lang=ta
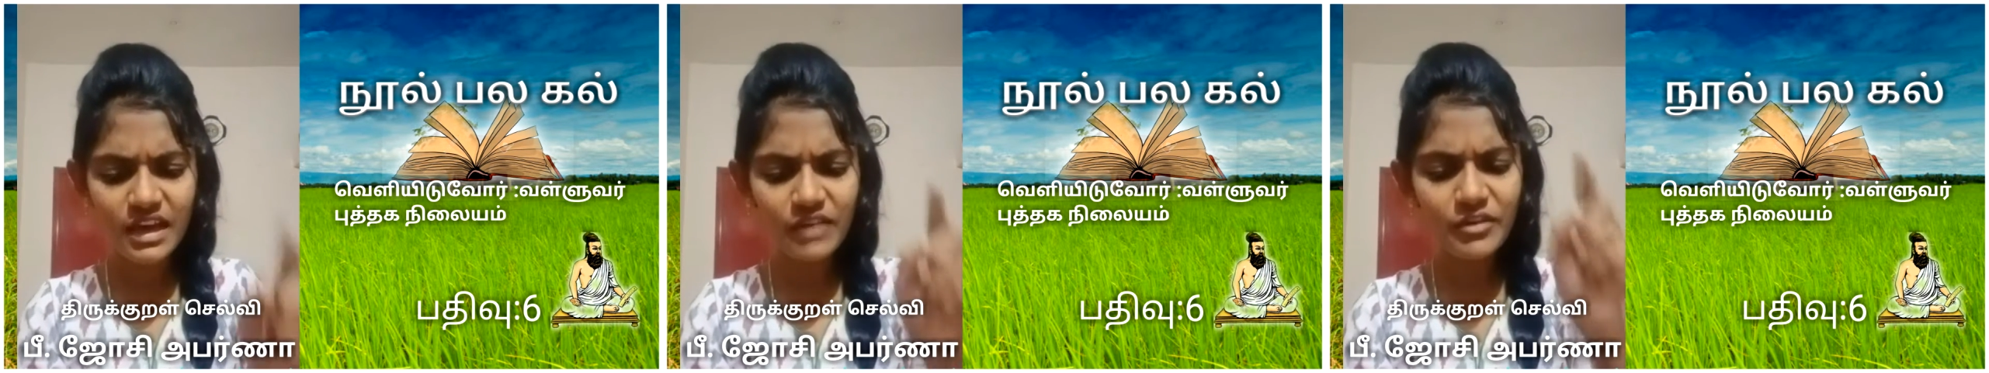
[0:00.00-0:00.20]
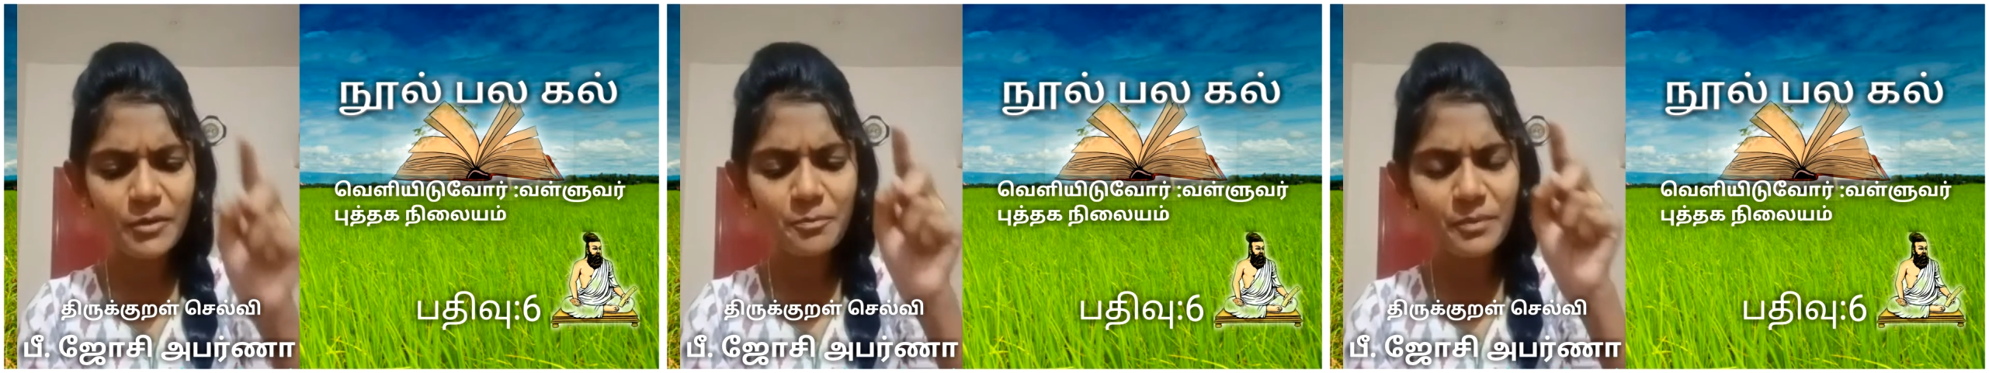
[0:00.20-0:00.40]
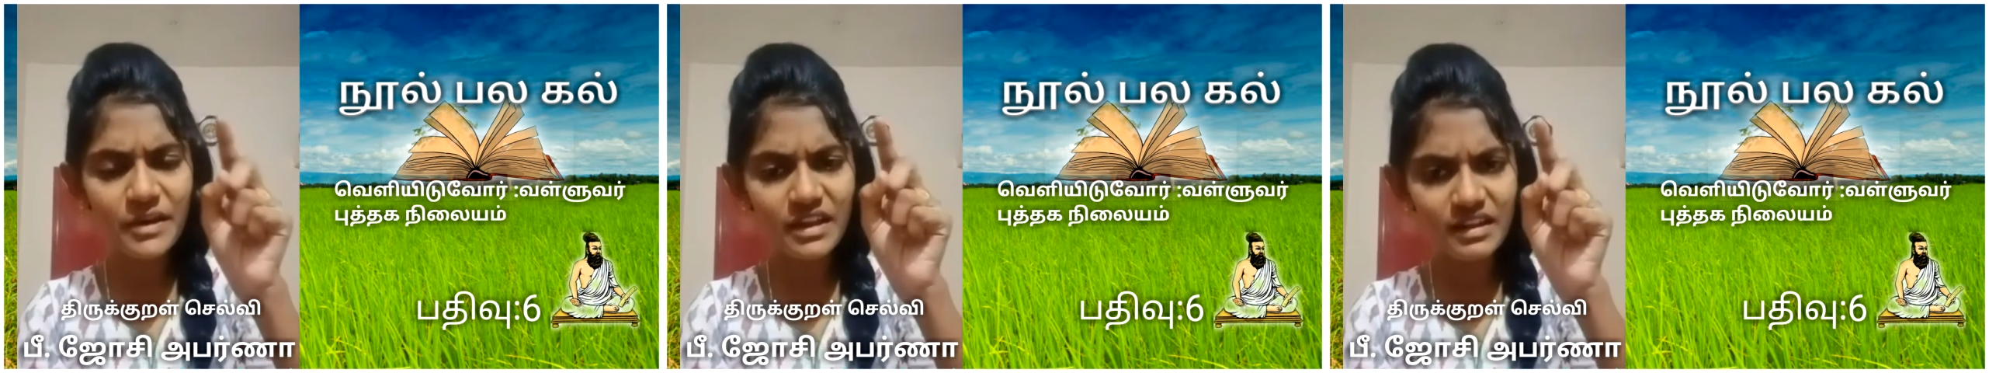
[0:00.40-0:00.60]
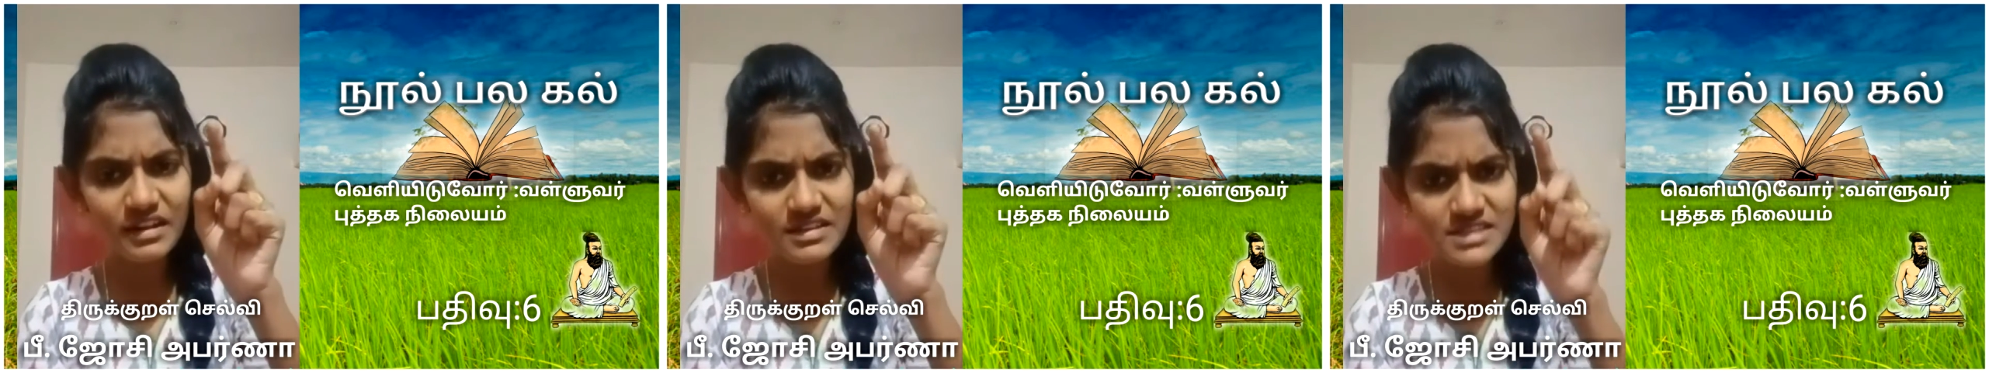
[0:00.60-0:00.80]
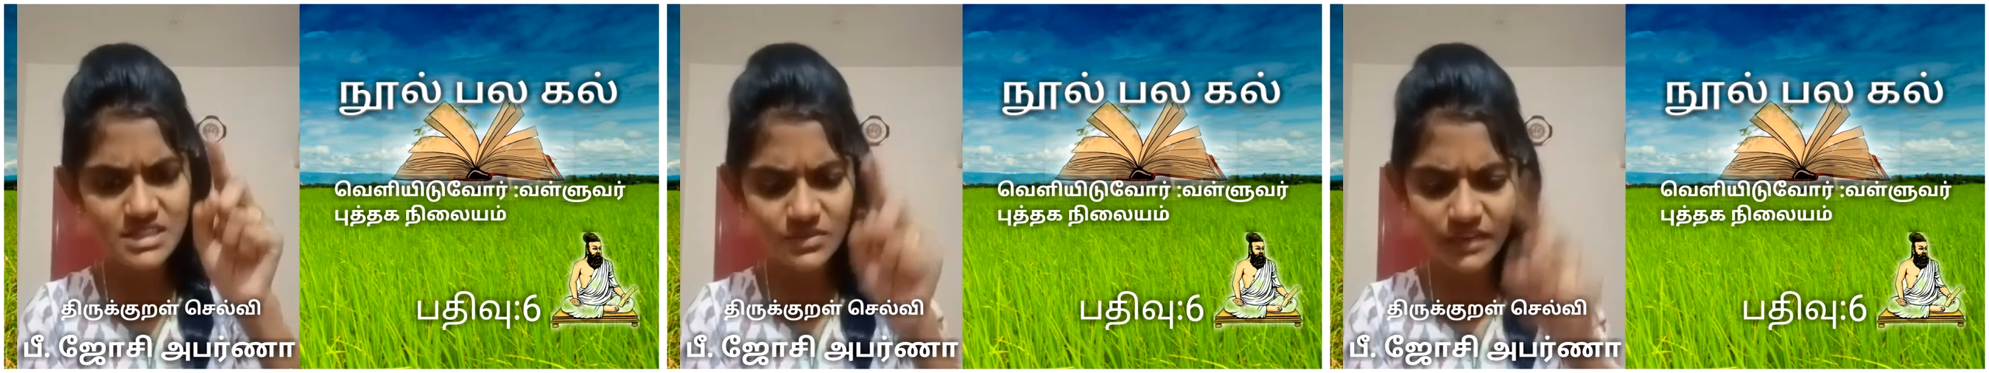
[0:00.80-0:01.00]

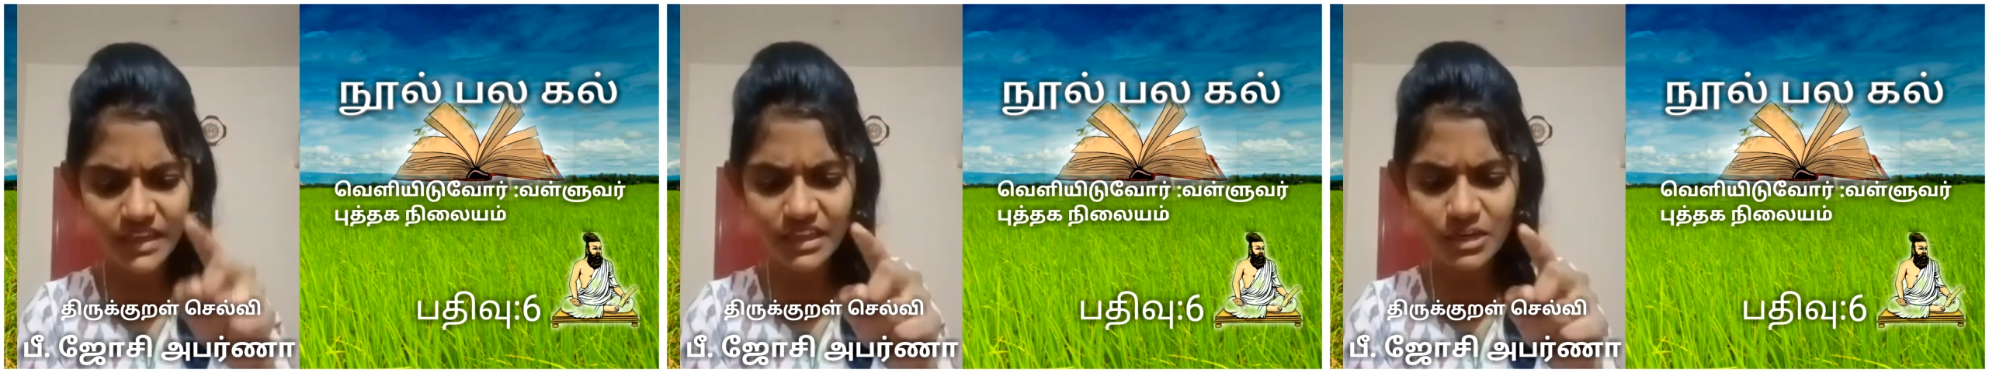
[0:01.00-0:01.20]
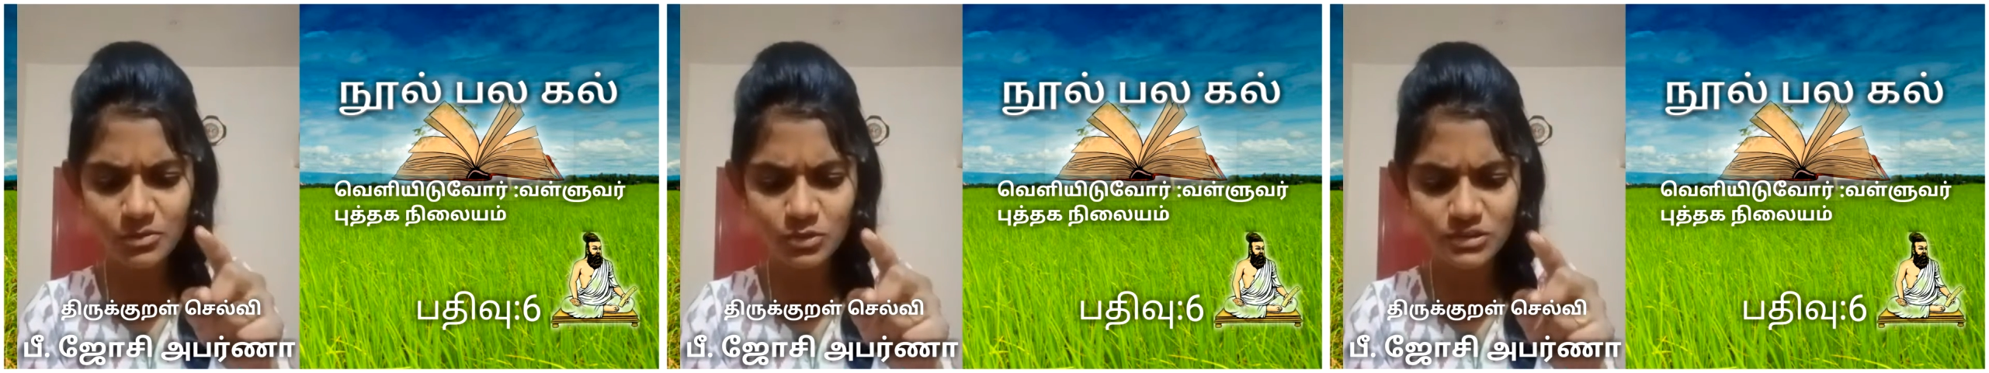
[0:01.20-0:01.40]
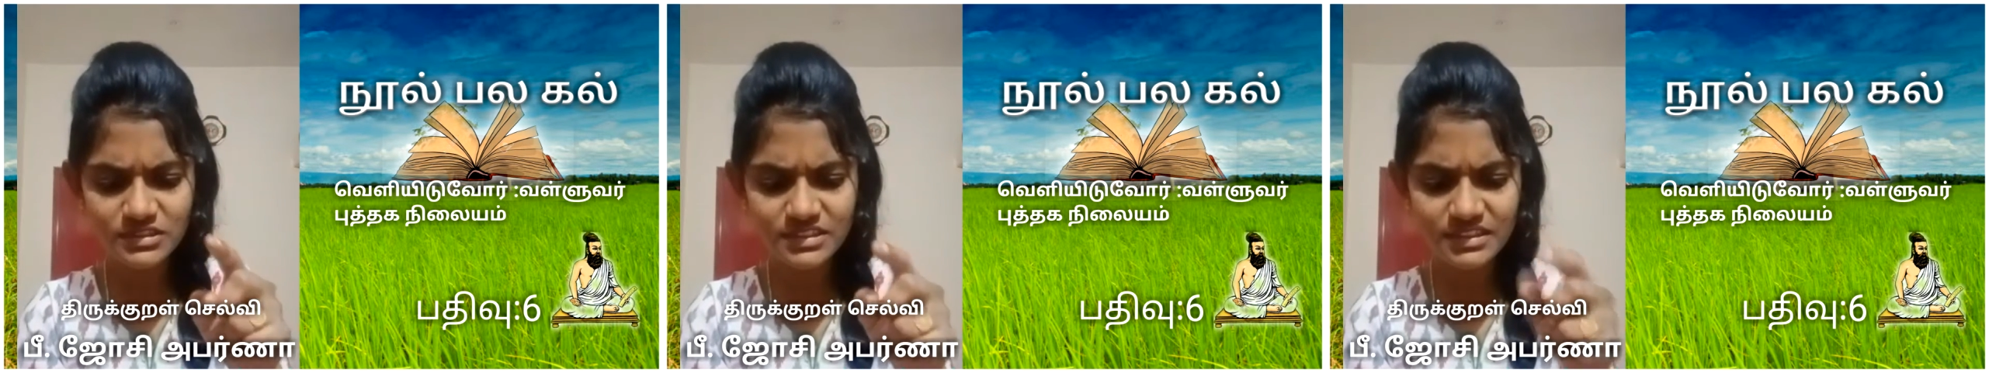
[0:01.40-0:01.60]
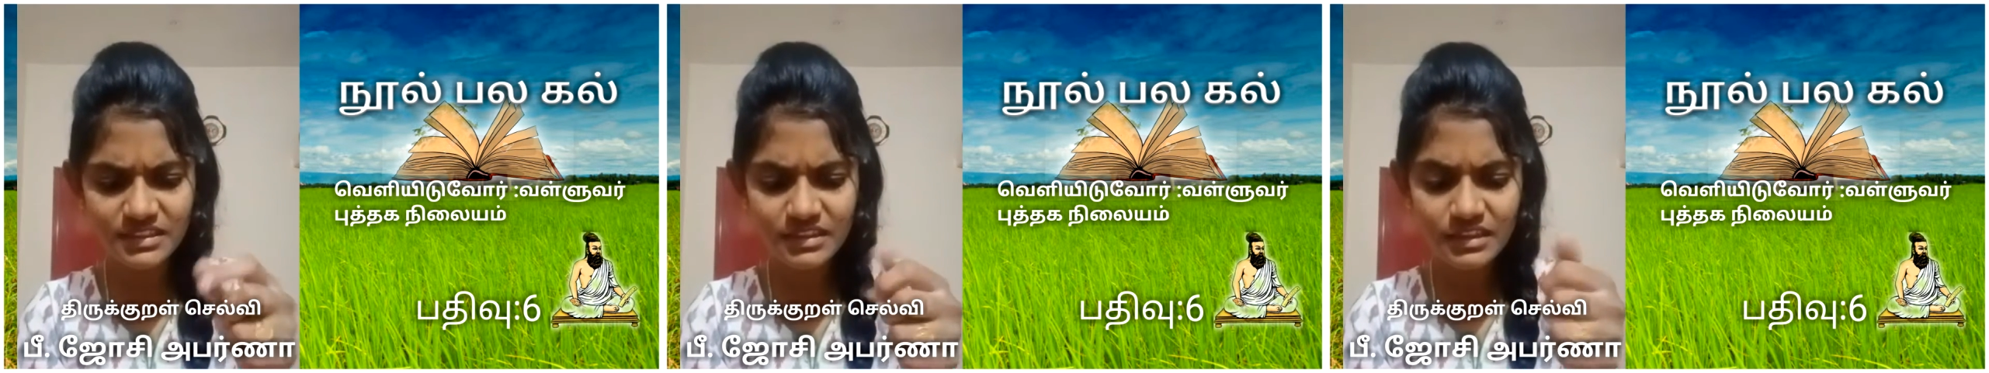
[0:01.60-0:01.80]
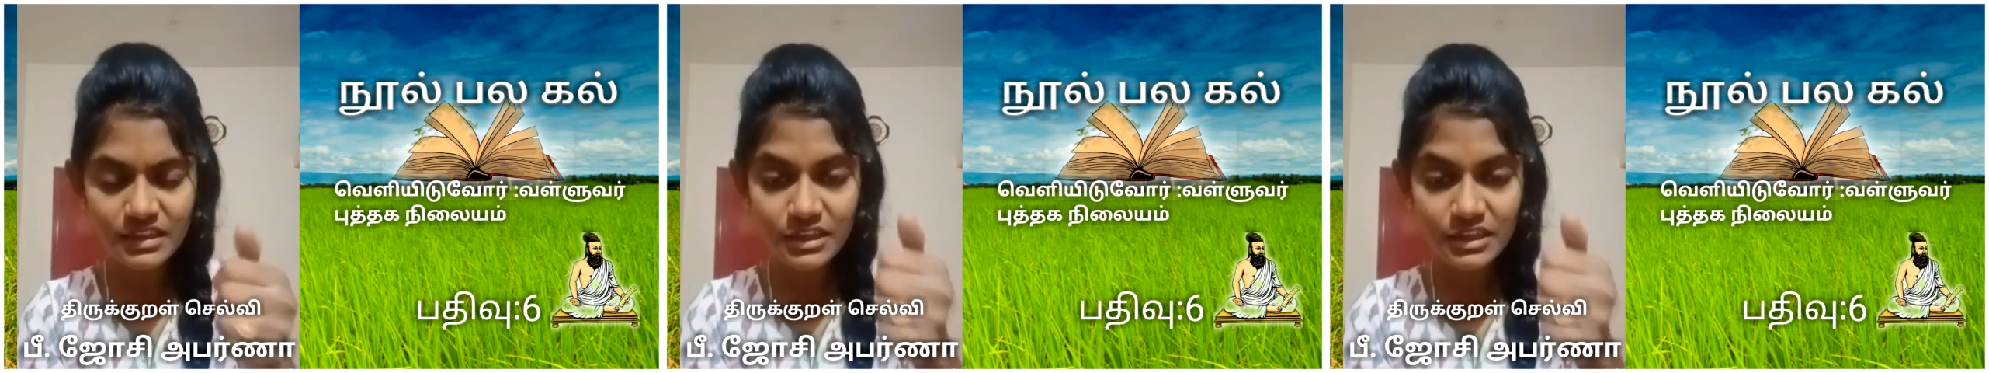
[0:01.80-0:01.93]
கவிப்பேரரசு வைரமுத்து